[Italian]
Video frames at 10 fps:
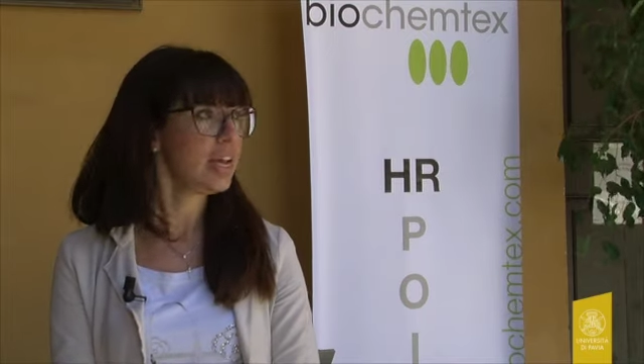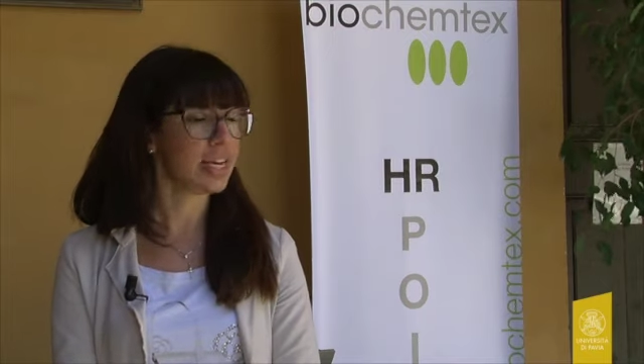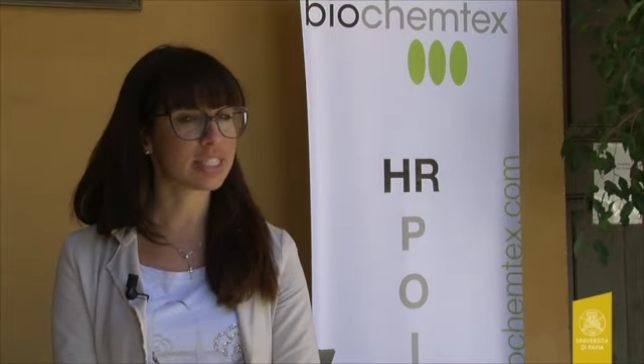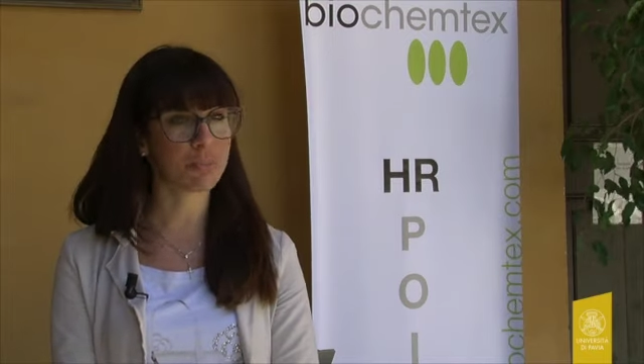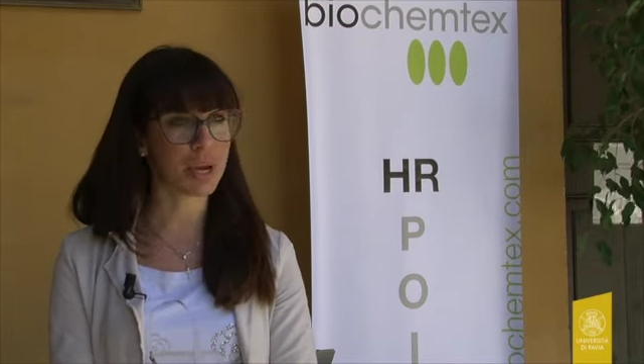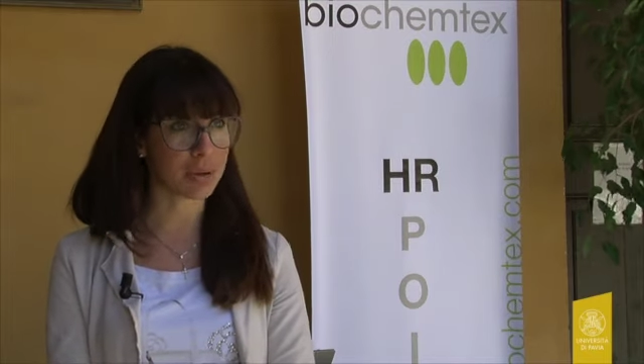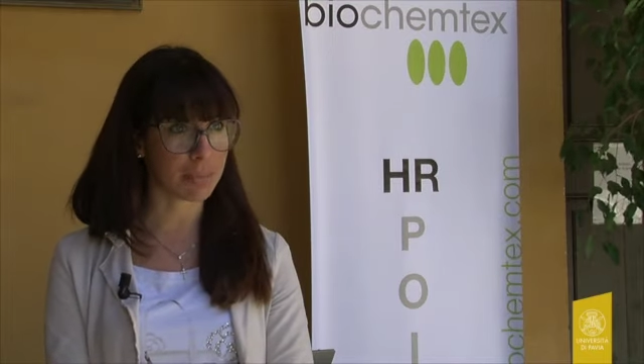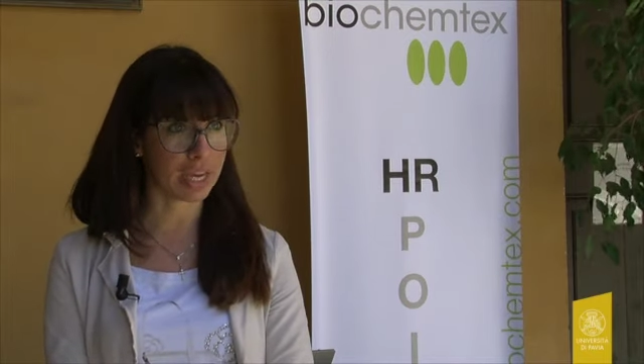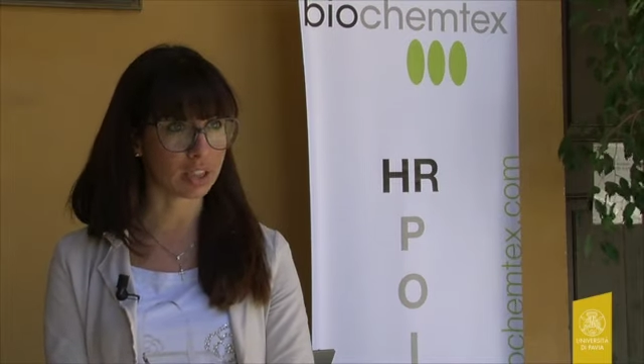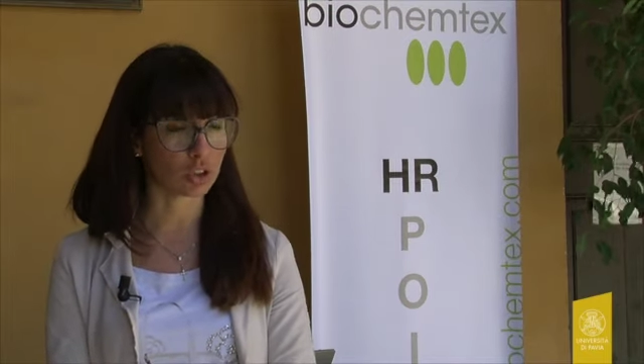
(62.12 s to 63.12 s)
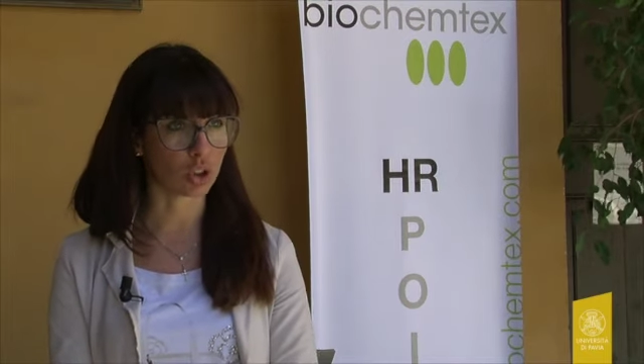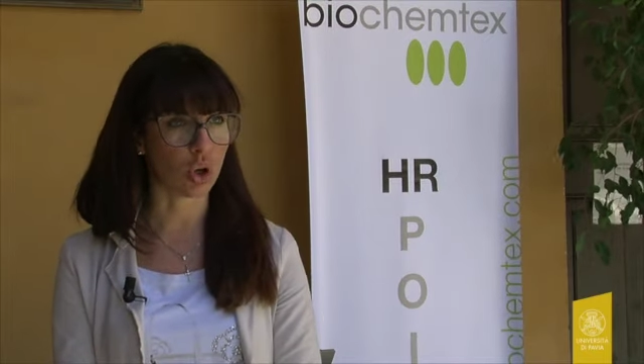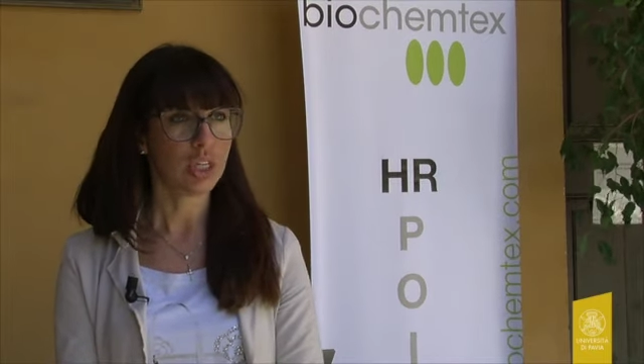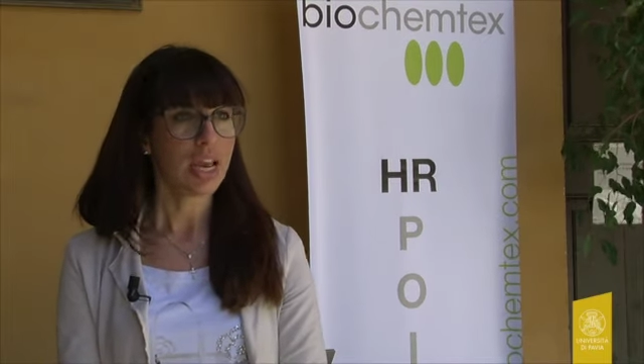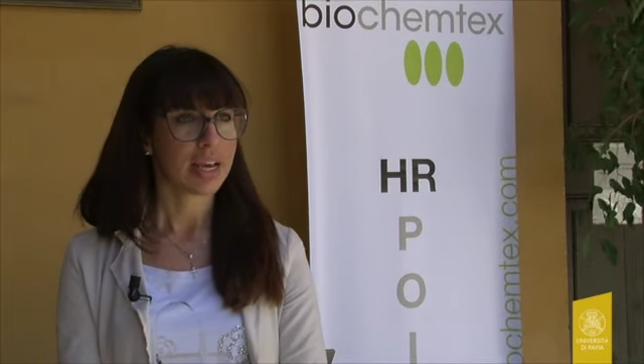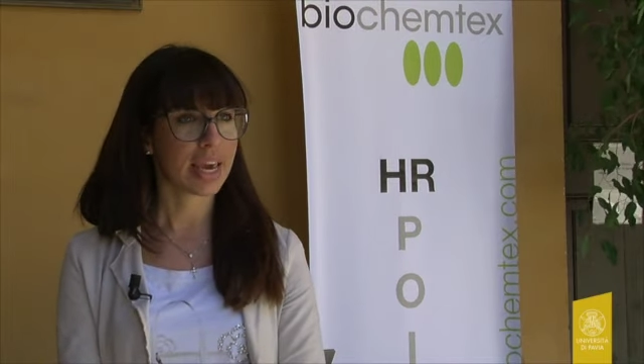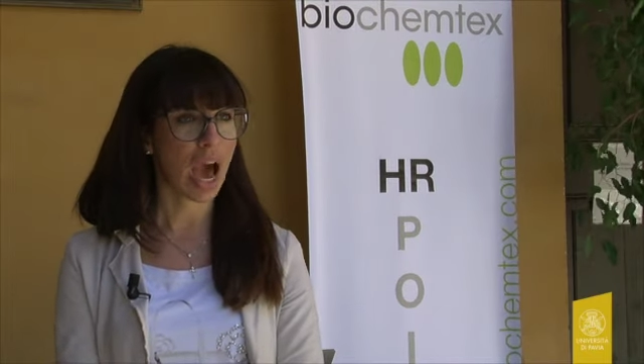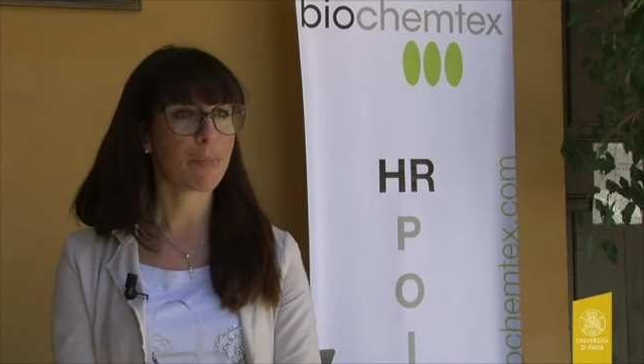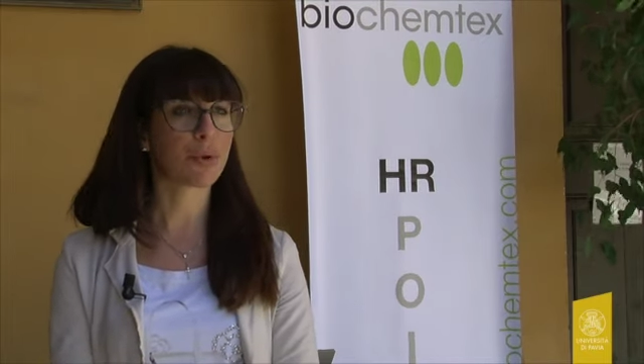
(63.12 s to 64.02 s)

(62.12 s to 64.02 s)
l'esperimento che ha